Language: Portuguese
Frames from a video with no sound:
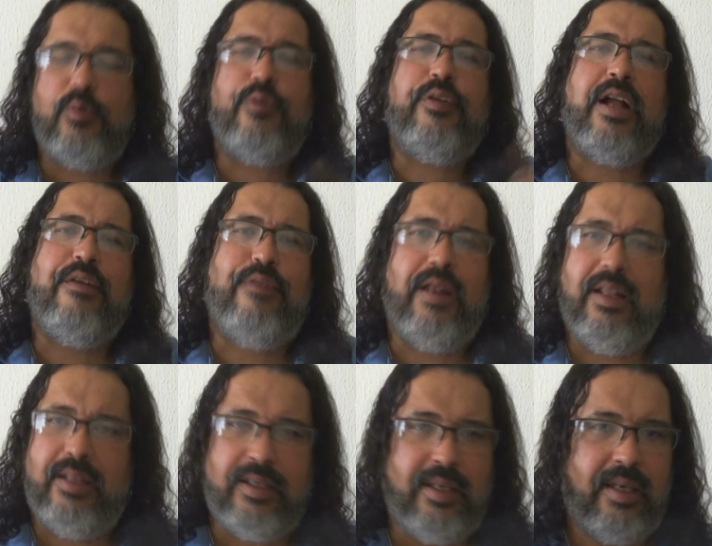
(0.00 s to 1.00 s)
eu vou ficar
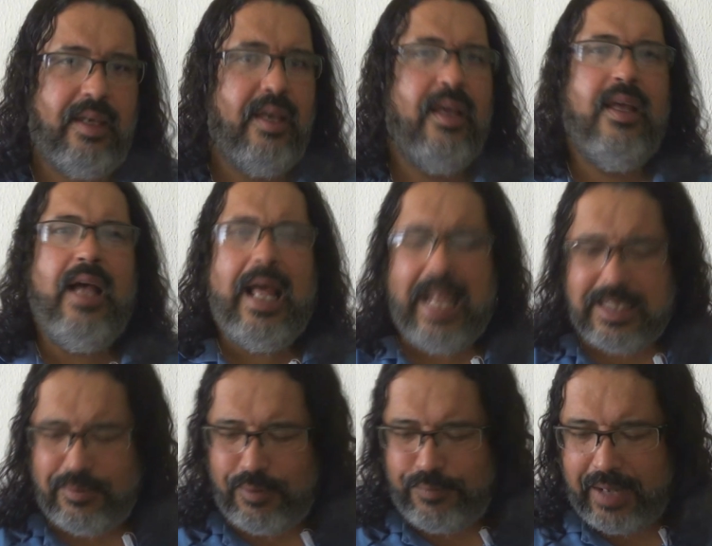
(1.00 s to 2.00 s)
falando aqui.
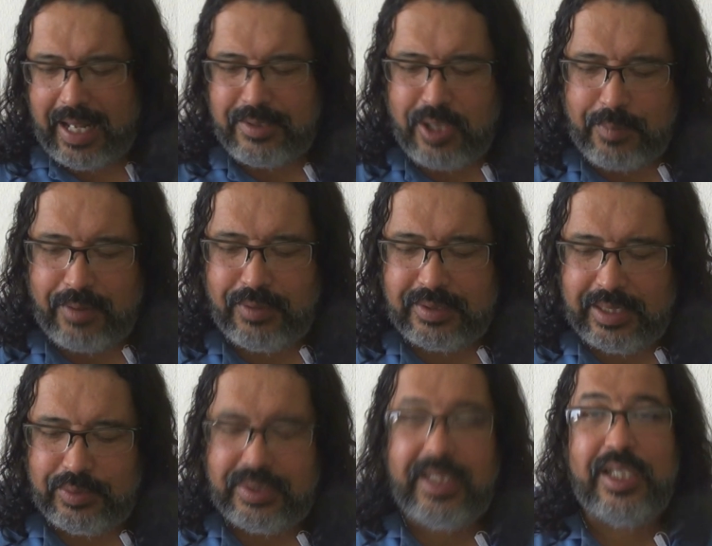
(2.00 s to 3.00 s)
Aliás, eu vou falar só para
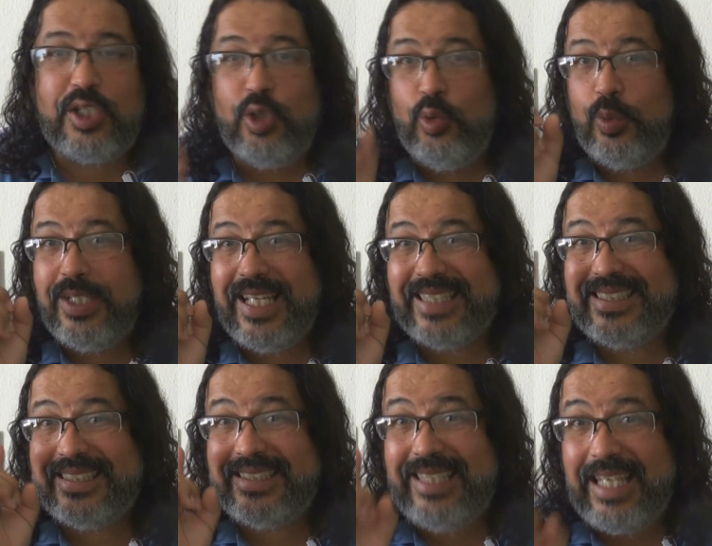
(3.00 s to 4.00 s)
vocês o seguinte: no dia
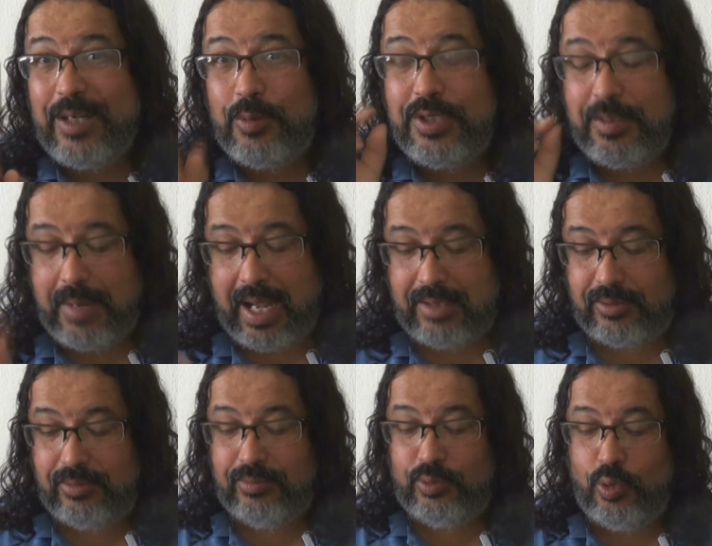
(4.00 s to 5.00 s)
5 de
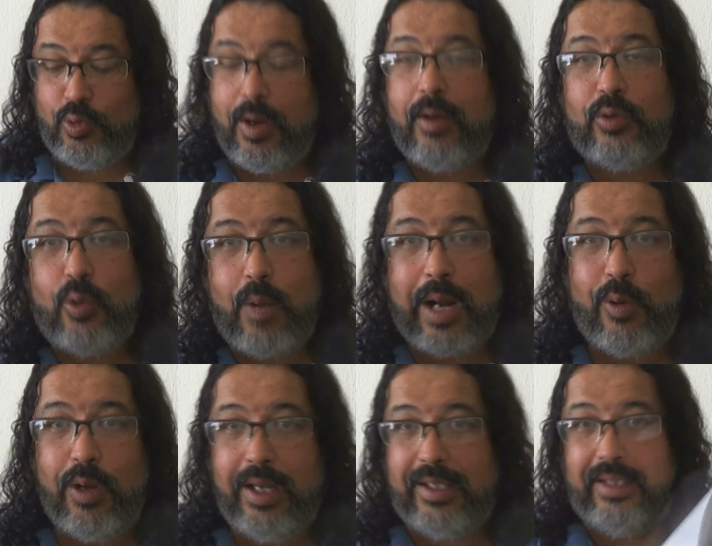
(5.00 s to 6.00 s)
março, tô com, a, tô com a
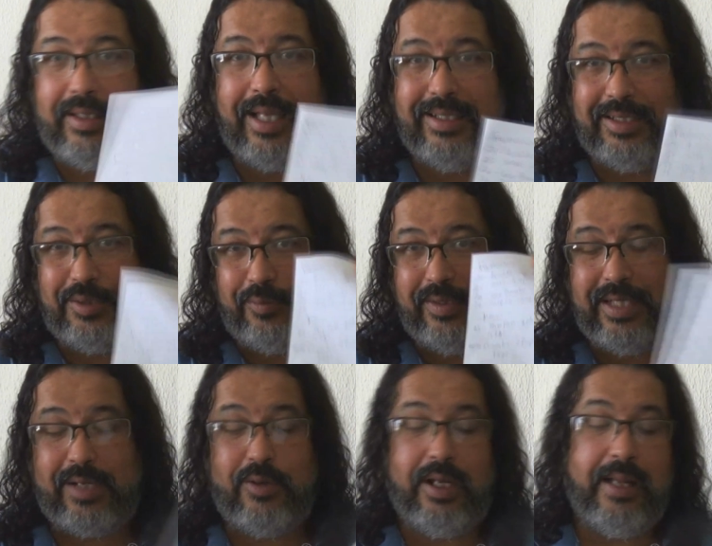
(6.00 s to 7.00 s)
cola aqui, tá, gente? Eu fiz
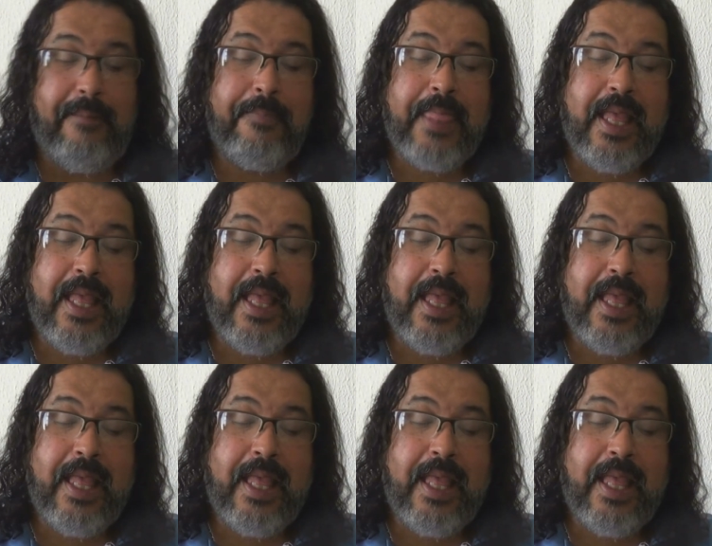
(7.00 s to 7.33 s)
a cola.